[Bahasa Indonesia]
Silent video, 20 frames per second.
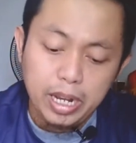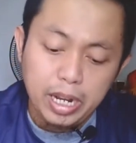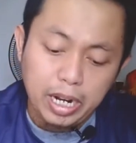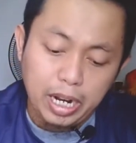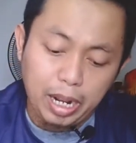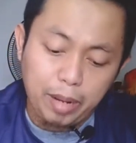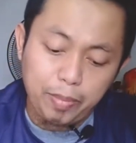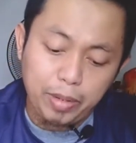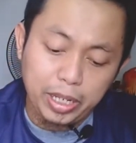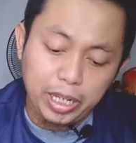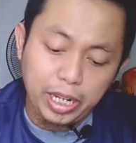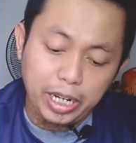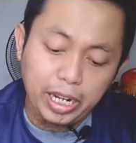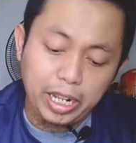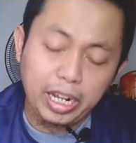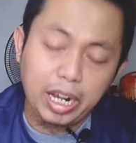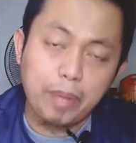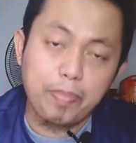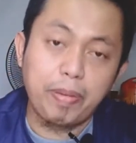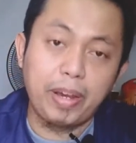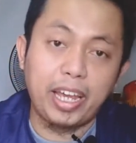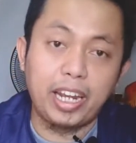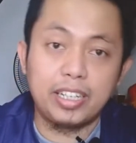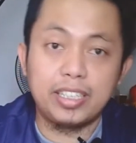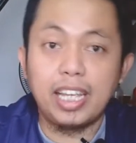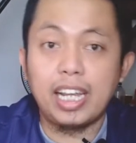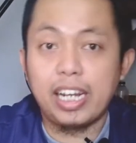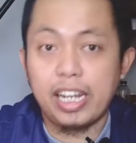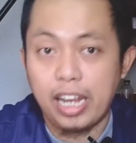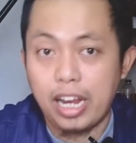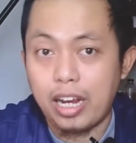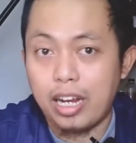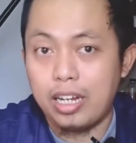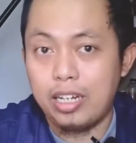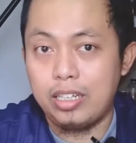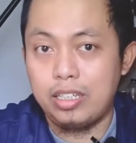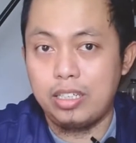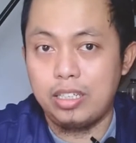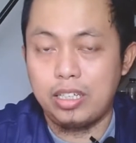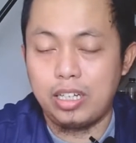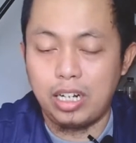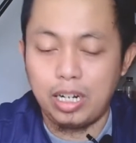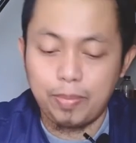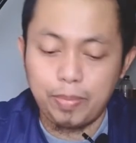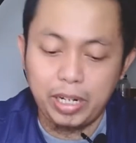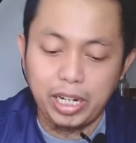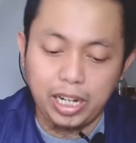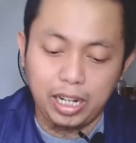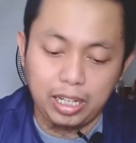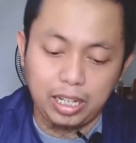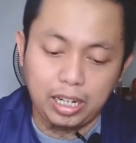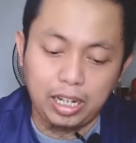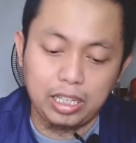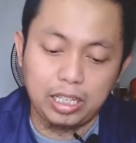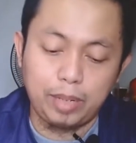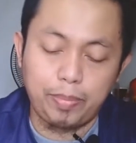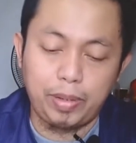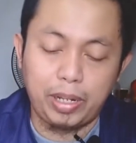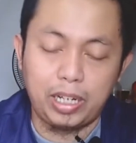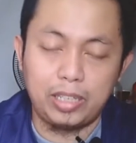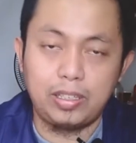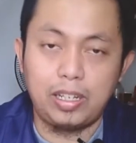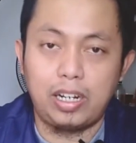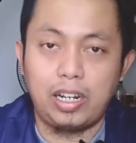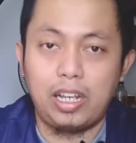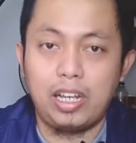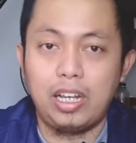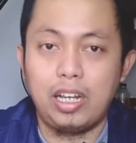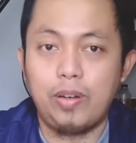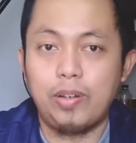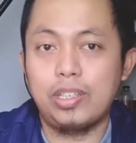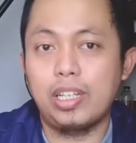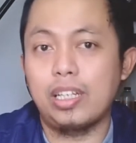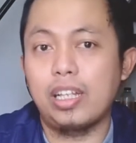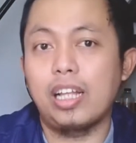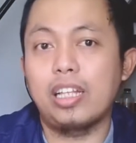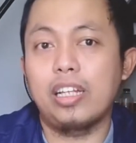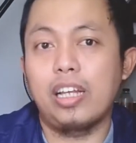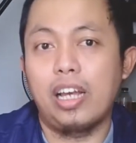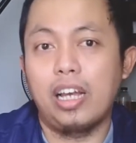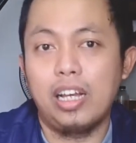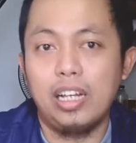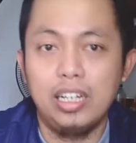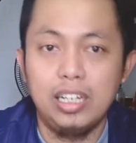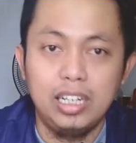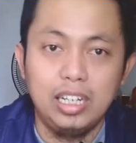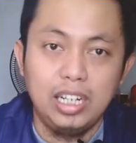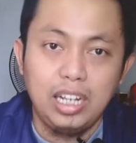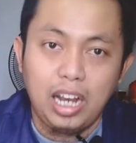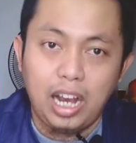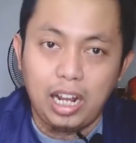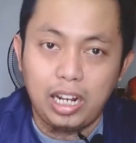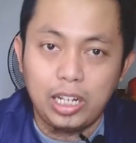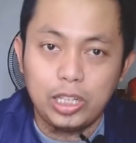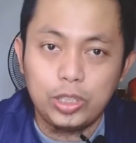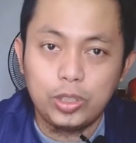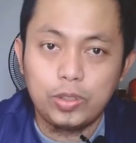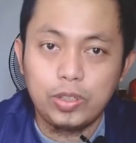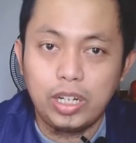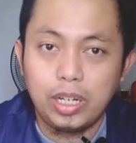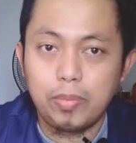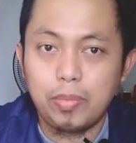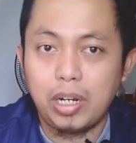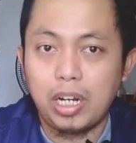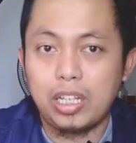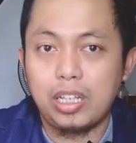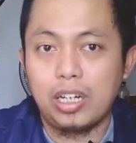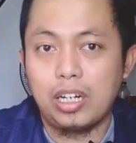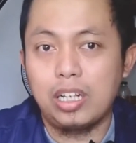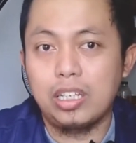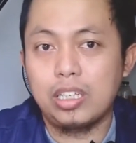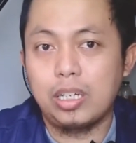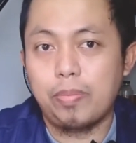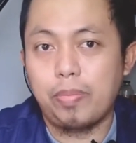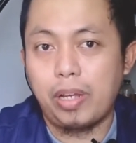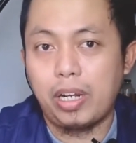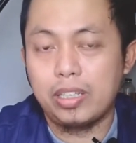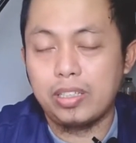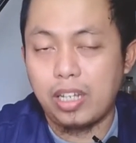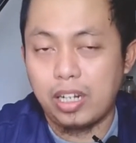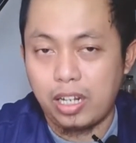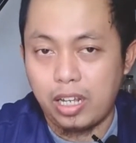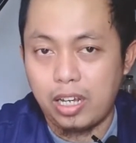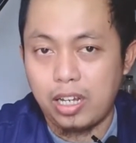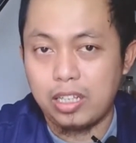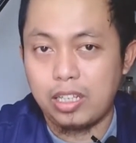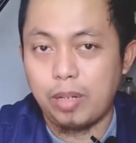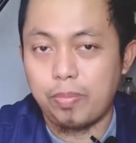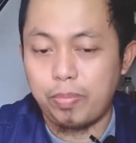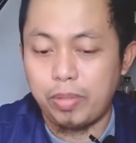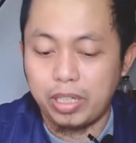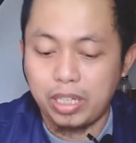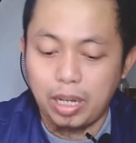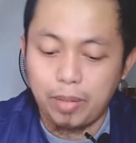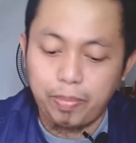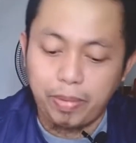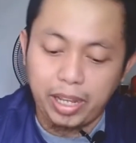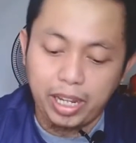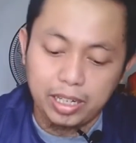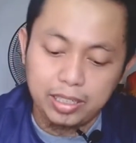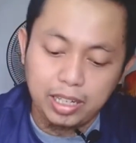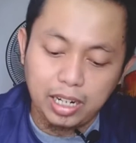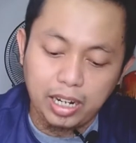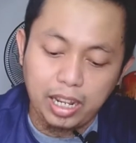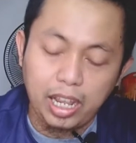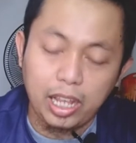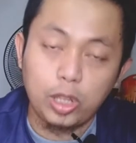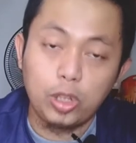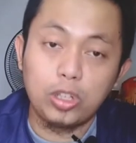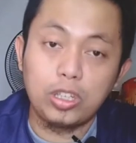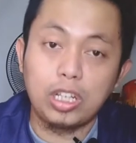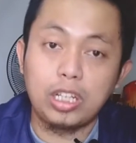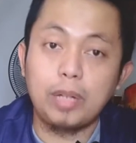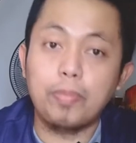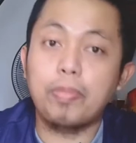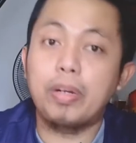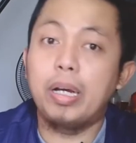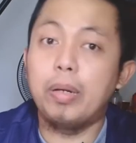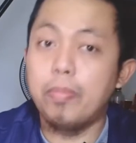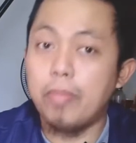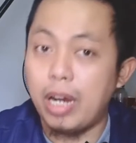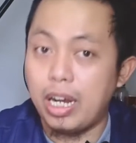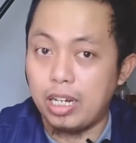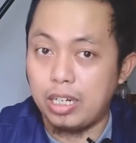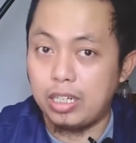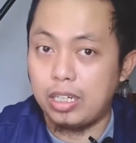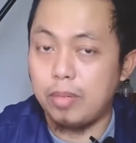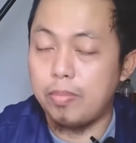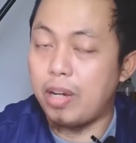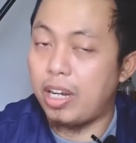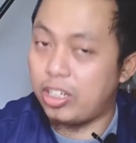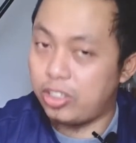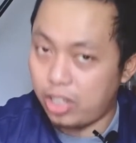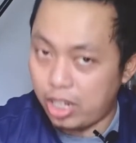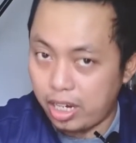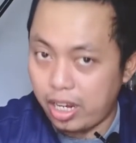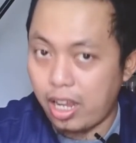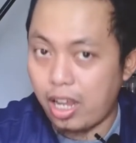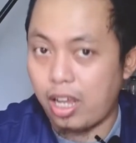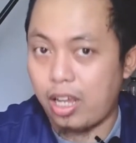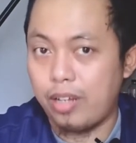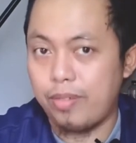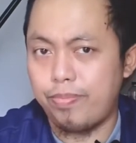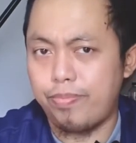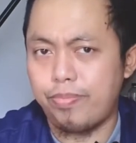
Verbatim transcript: namanya ini KPR syariah kenapa dikatakan KPR syariah awas hati-hati ya ada juga yang mengatakan KPR syariah, tapi KPR syariah itu tetap ke bank, ke bank syariah.